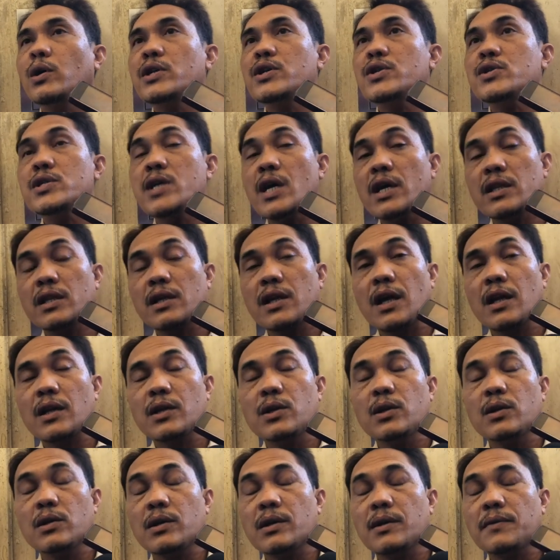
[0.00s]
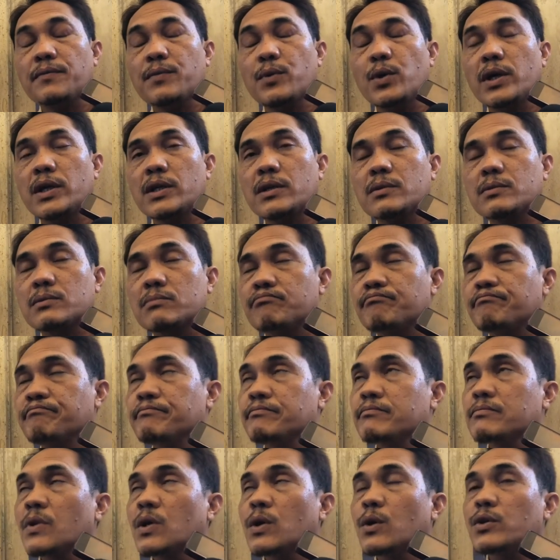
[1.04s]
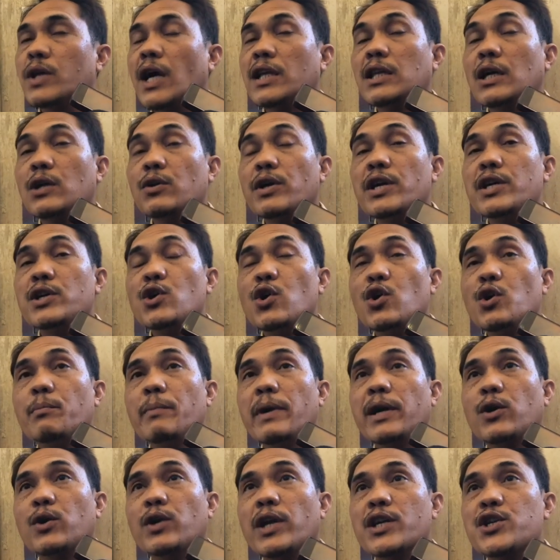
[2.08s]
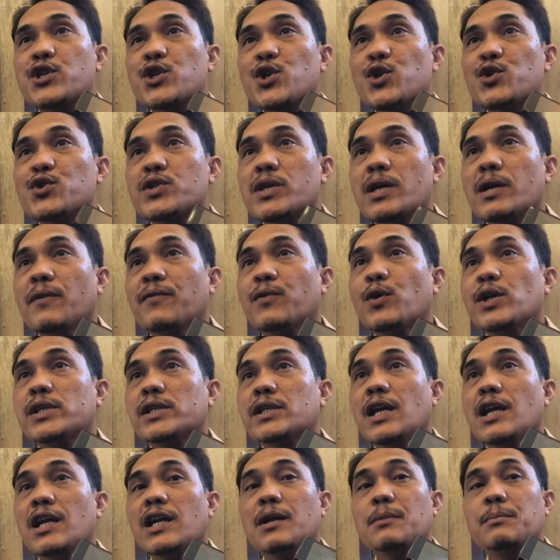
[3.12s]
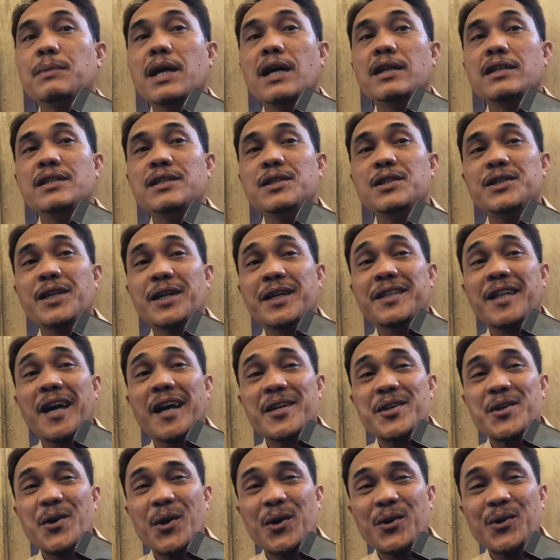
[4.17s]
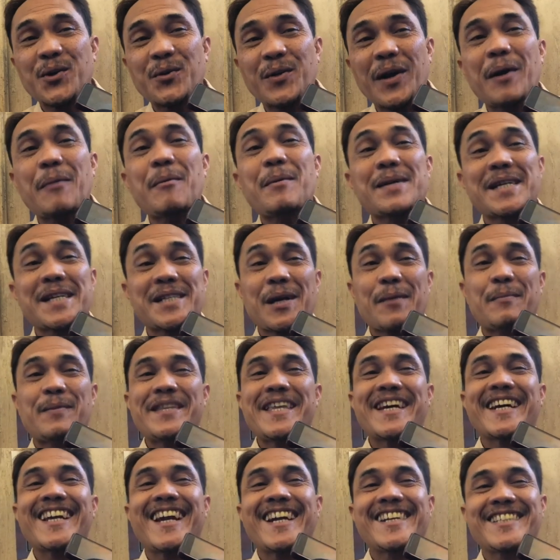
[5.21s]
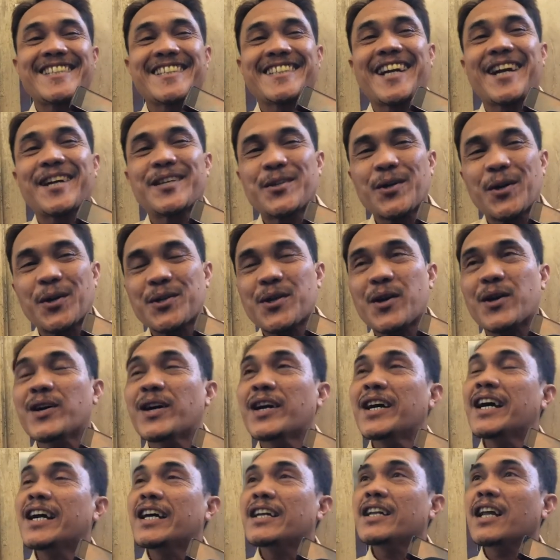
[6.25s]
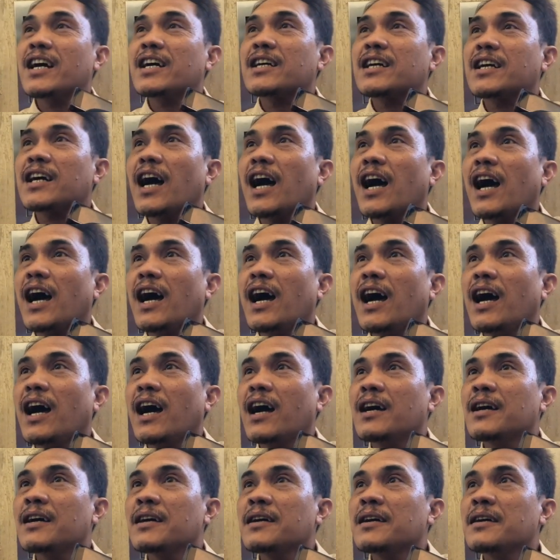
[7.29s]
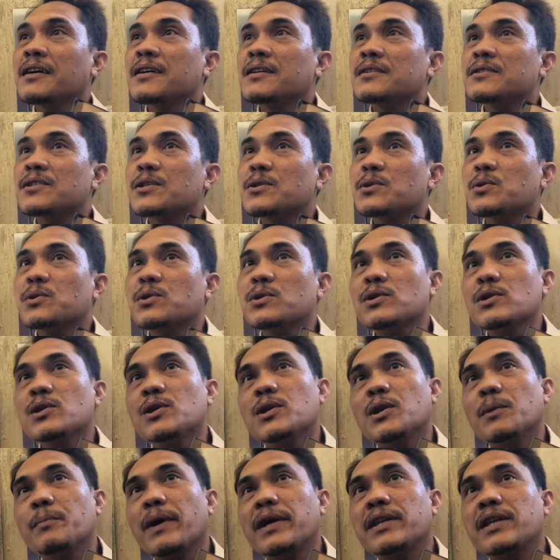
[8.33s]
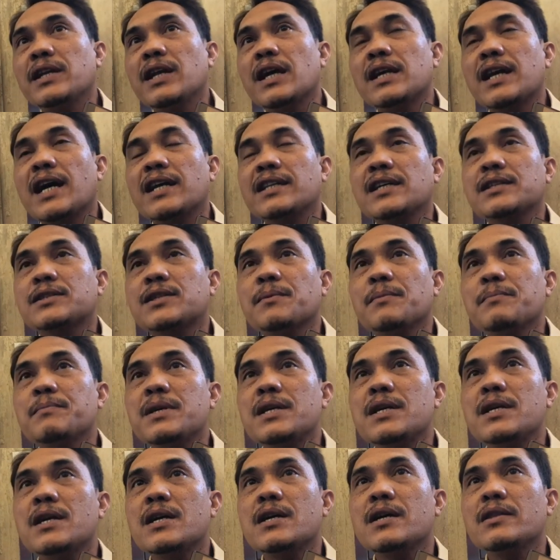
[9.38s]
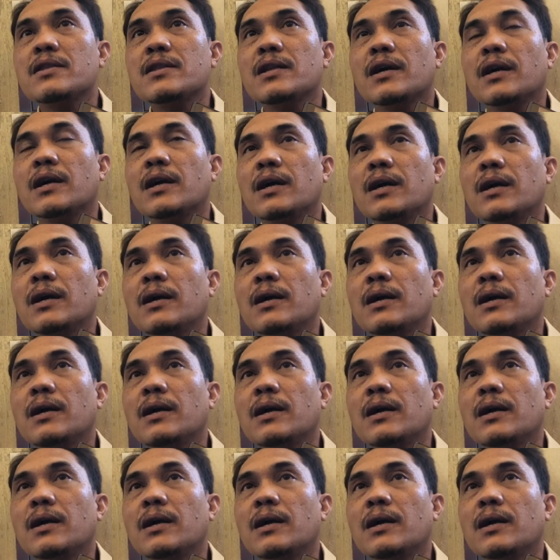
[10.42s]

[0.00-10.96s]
in general, no, if you are tatanungin niyo kung may connections. Eh. Of course, kilala naman natin si Secretary Giorno. Wala mong sasabi di kilala si Secretary Giorno. Nagka, siguro, pwede na nating sabihin na